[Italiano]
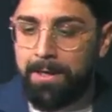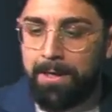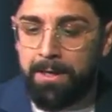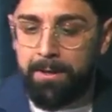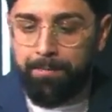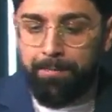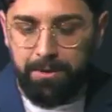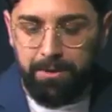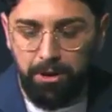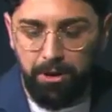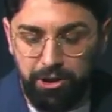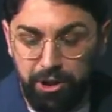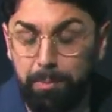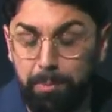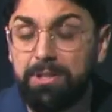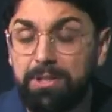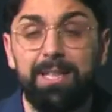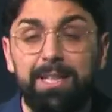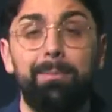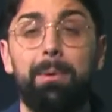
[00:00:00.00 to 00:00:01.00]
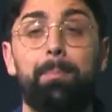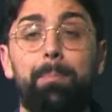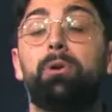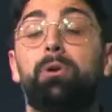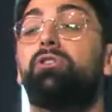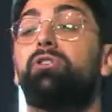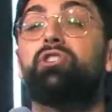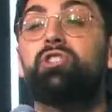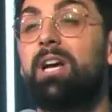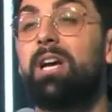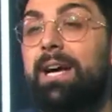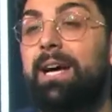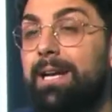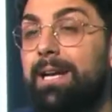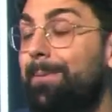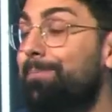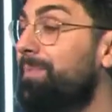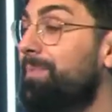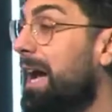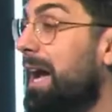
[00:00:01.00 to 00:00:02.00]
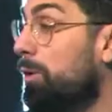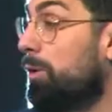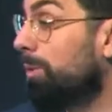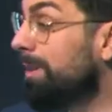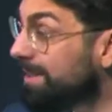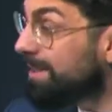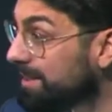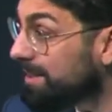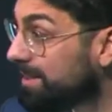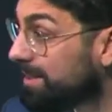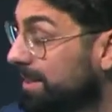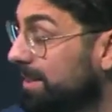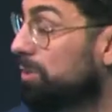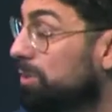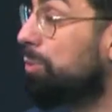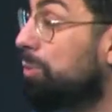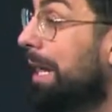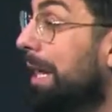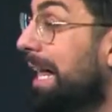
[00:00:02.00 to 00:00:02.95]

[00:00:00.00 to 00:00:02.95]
non ci possiamo approcciare a questa scrittura,